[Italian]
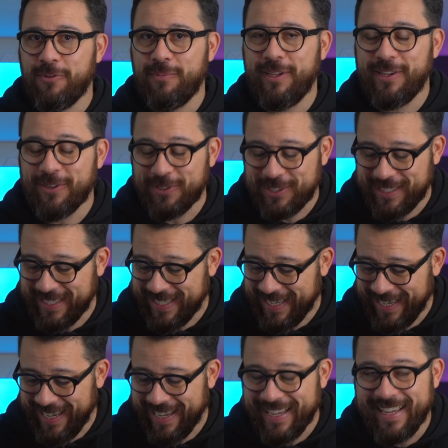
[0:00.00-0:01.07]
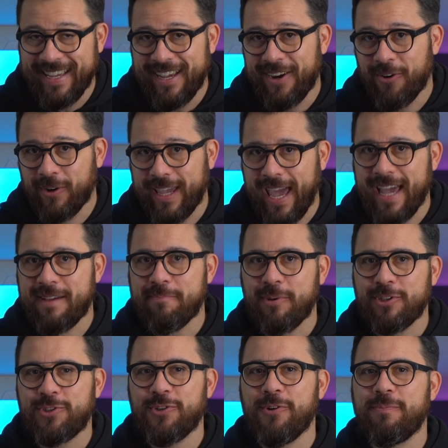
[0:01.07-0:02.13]
luminosi che ok?
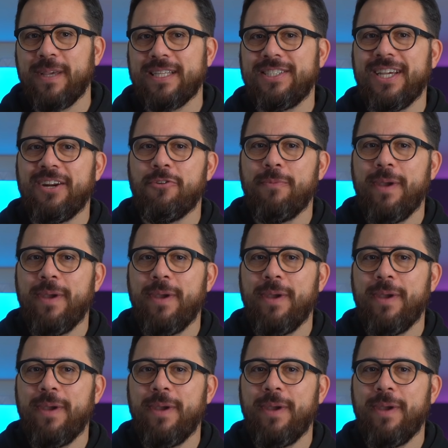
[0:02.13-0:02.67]
Possono piacere o